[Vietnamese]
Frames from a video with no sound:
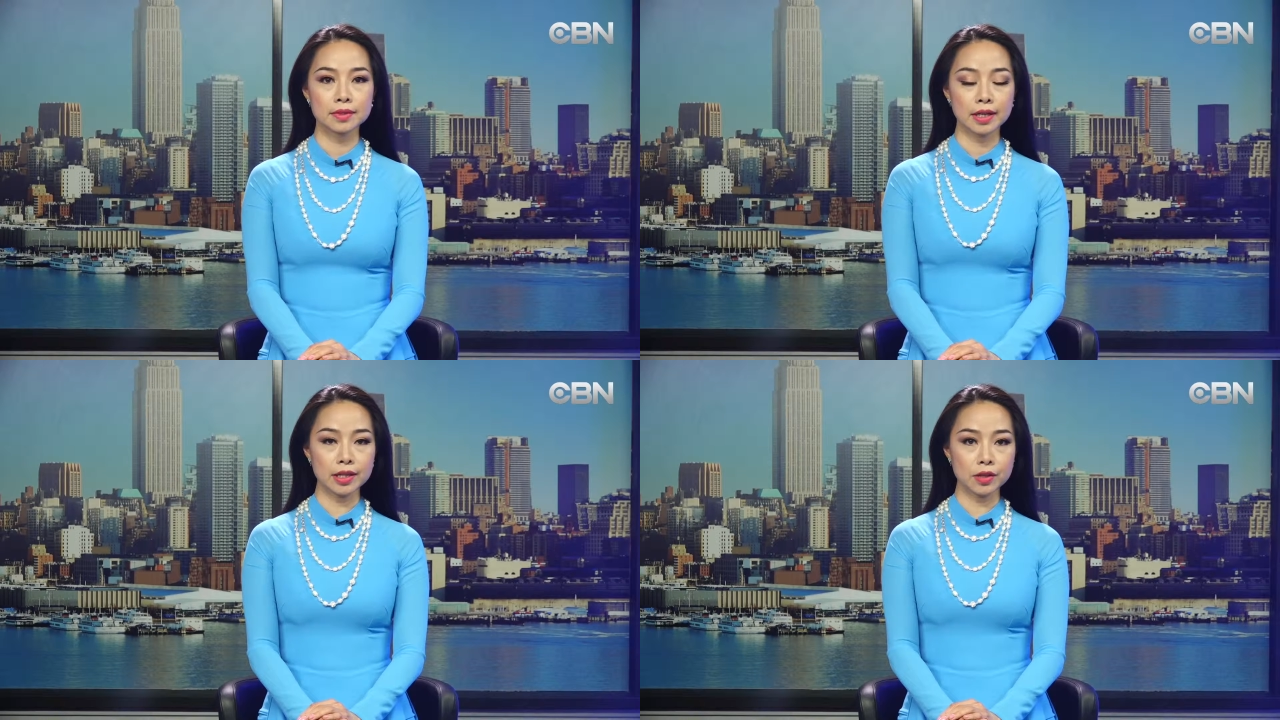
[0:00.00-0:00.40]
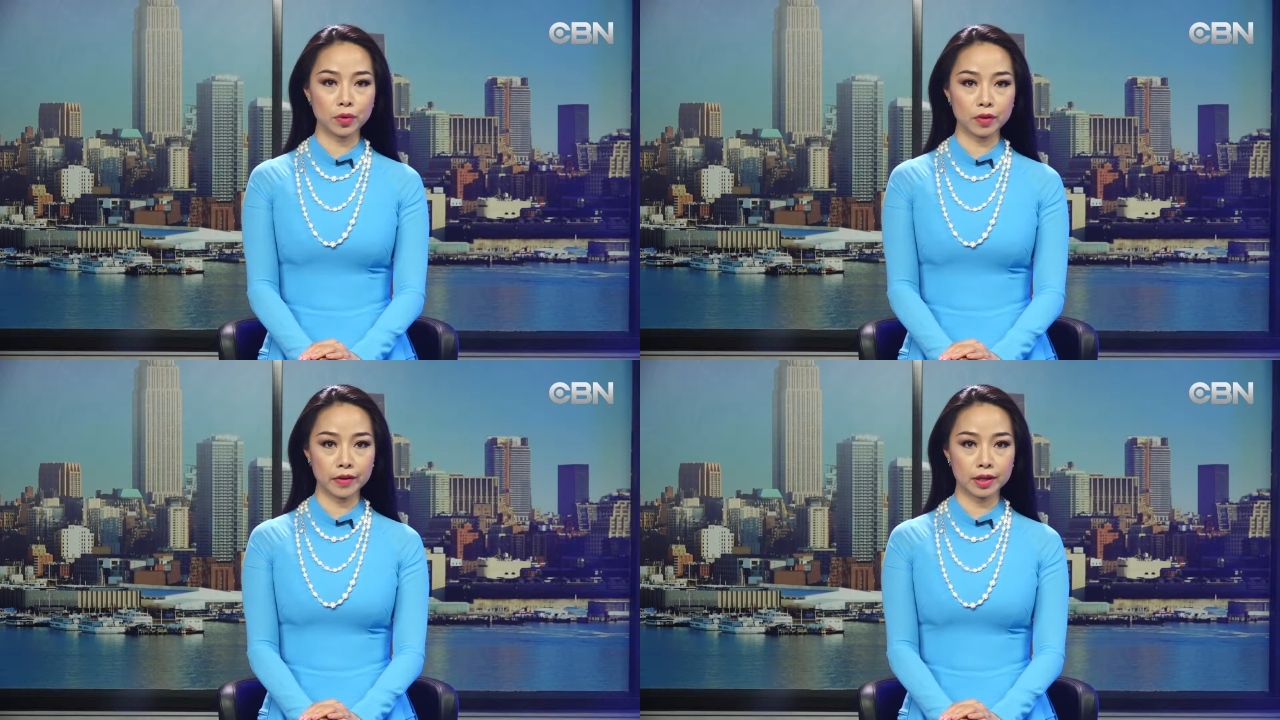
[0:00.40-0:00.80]
Kính thưa
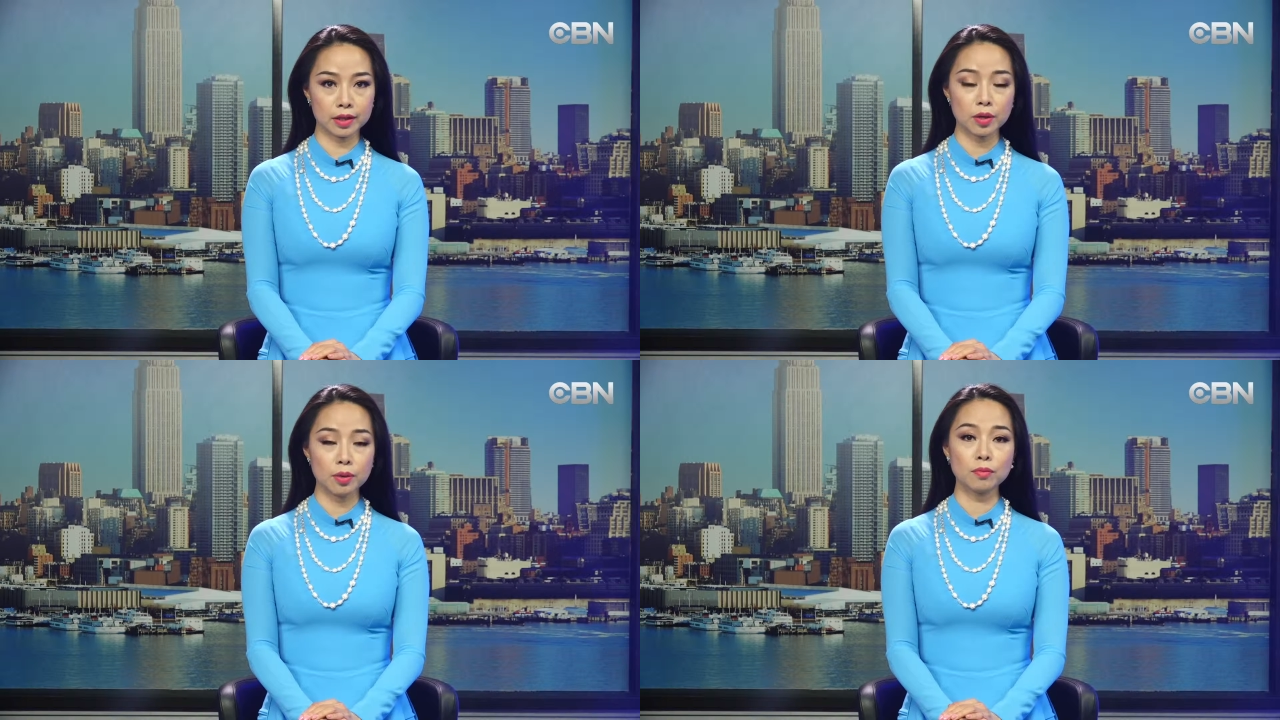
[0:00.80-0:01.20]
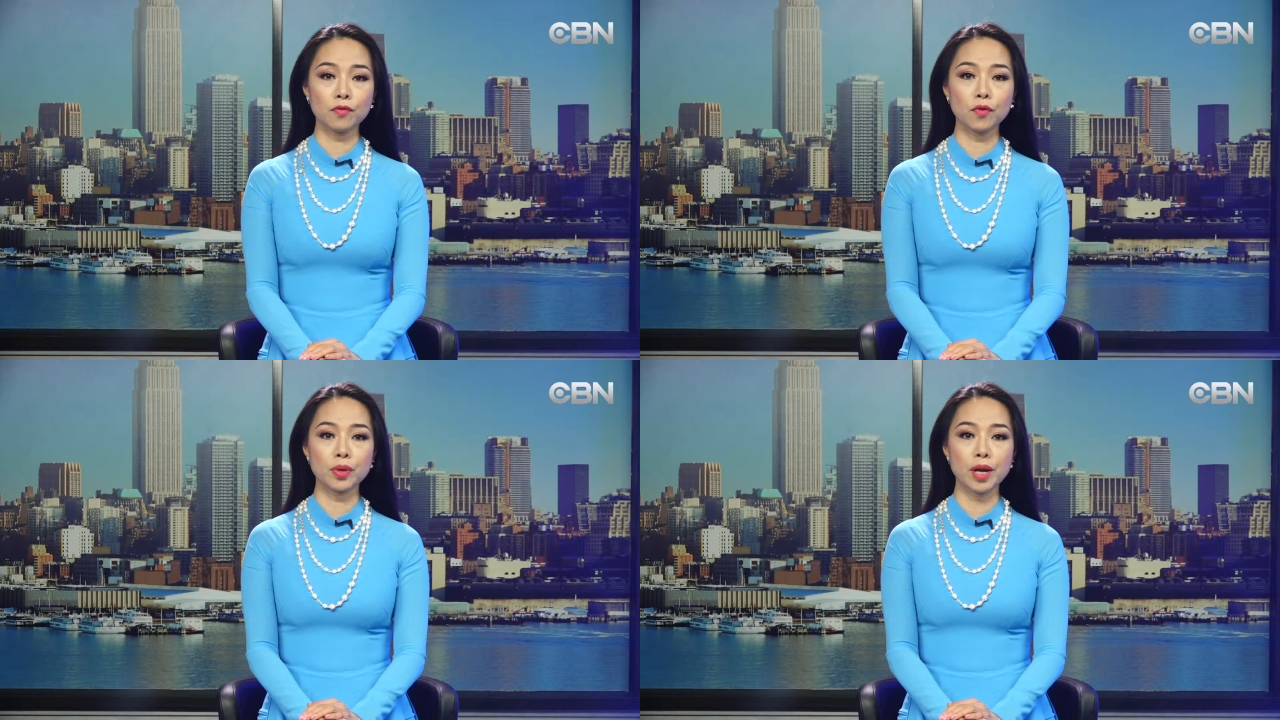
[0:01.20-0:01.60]
quý vị,
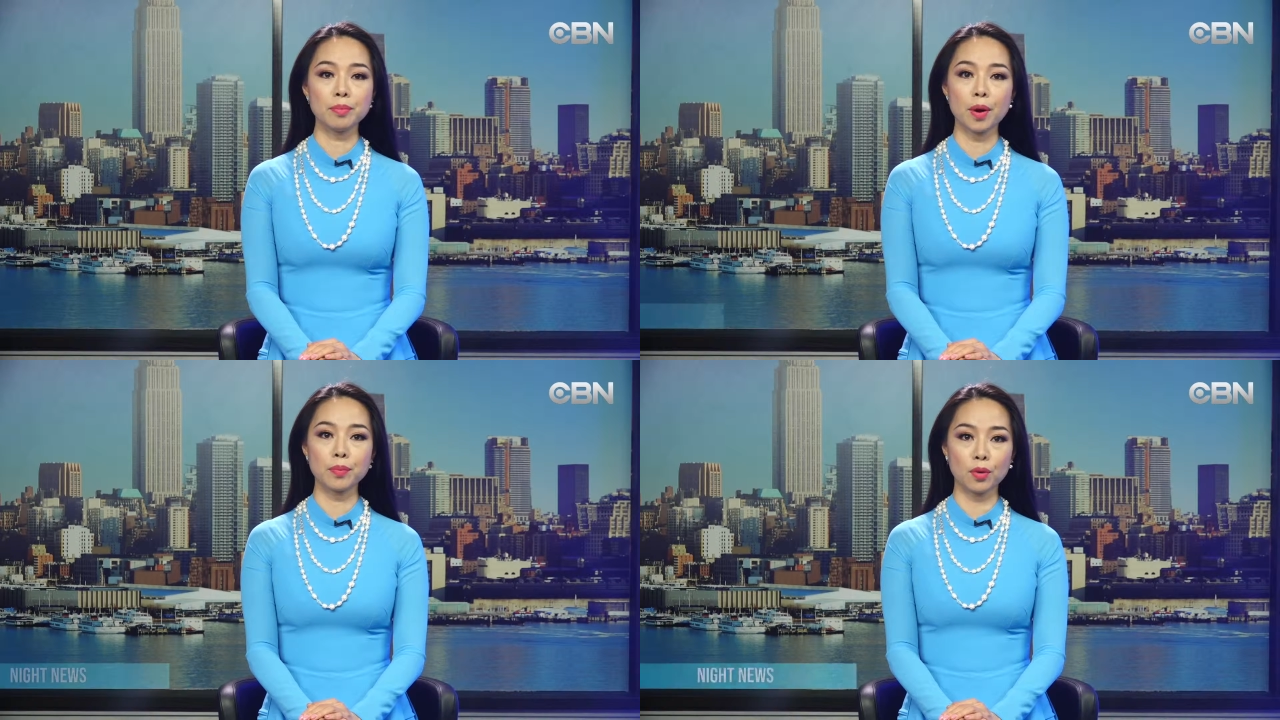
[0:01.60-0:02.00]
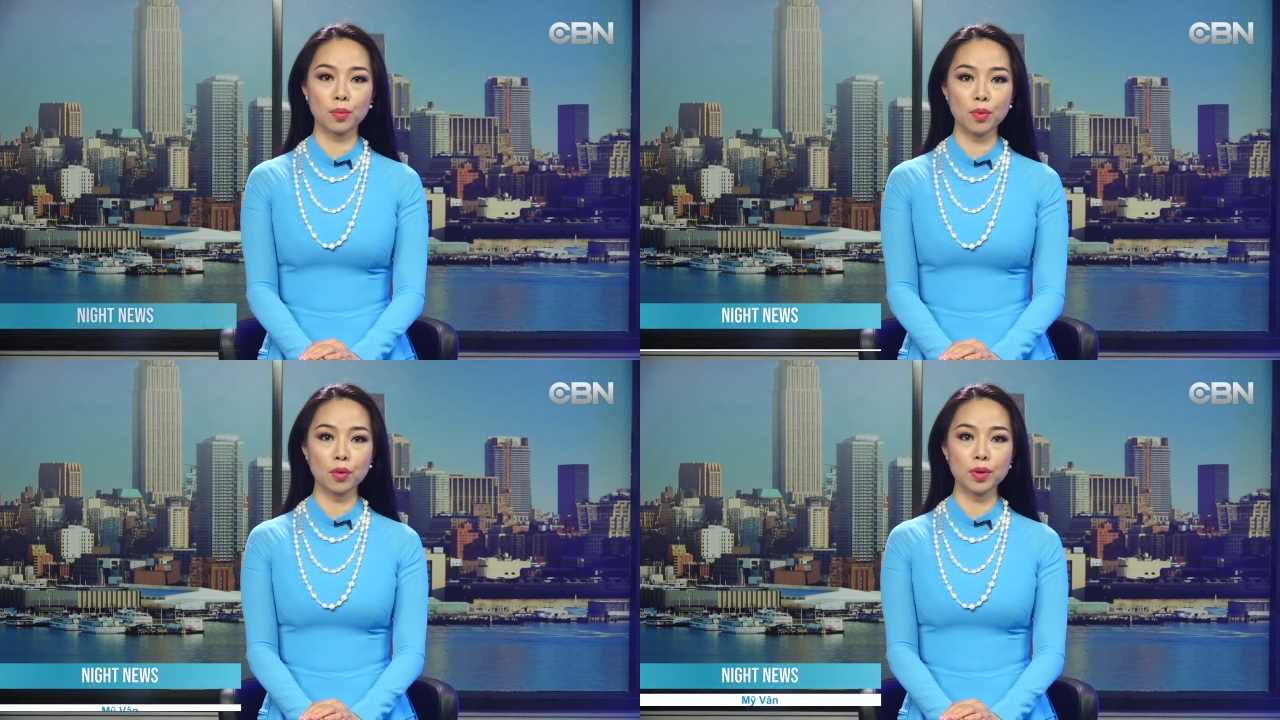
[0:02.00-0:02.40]
một vụ đánh bom
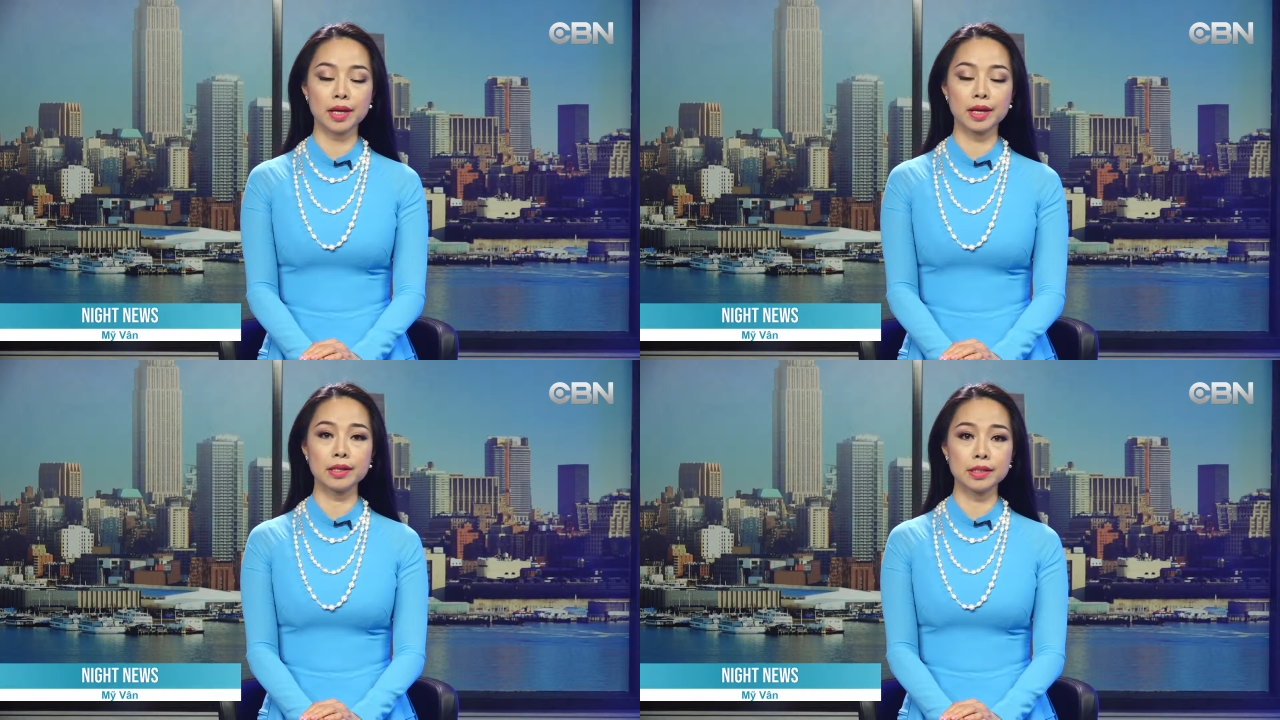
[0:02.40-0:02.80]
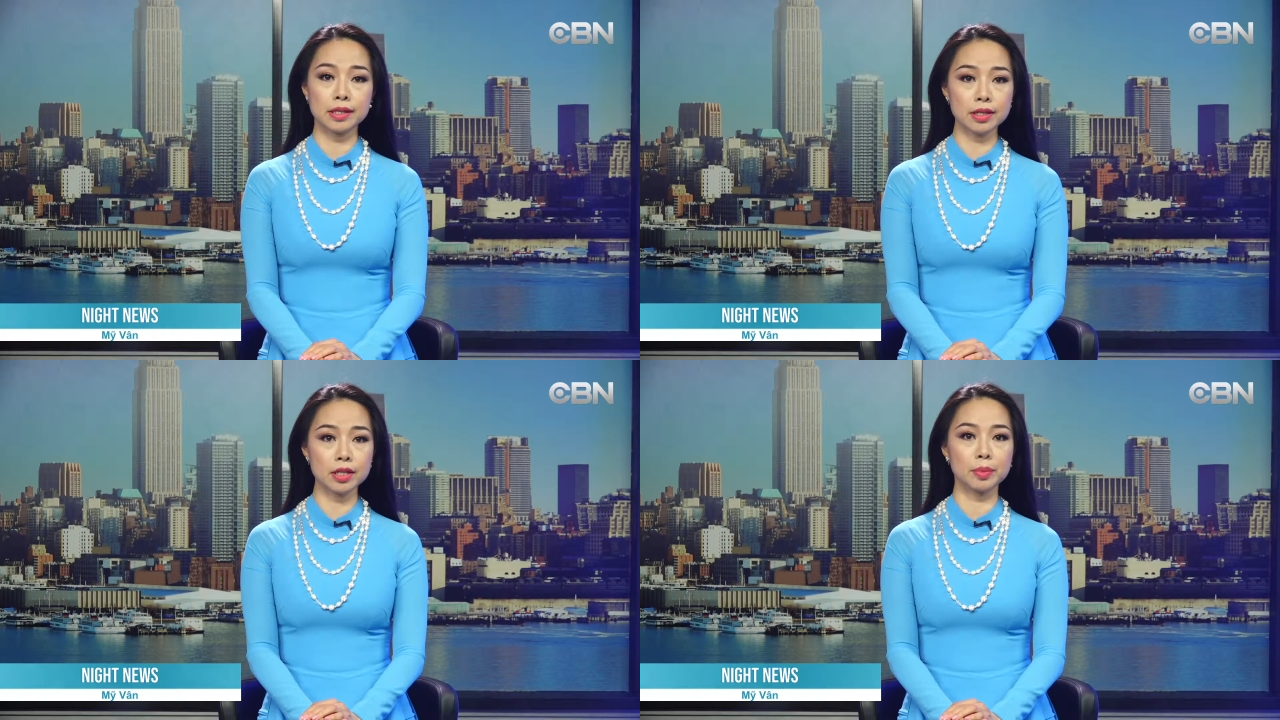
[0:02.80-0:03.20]
khủng bố đã khiến
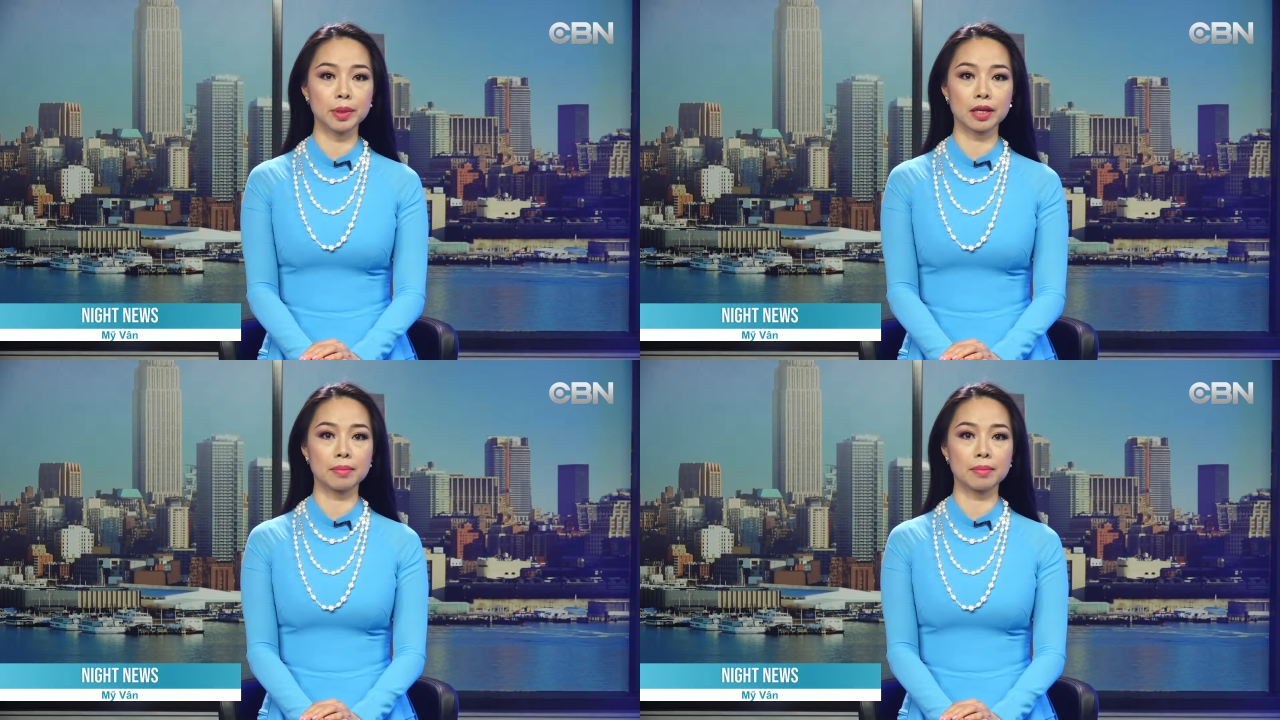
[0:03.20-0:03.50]
chín người bị thiệt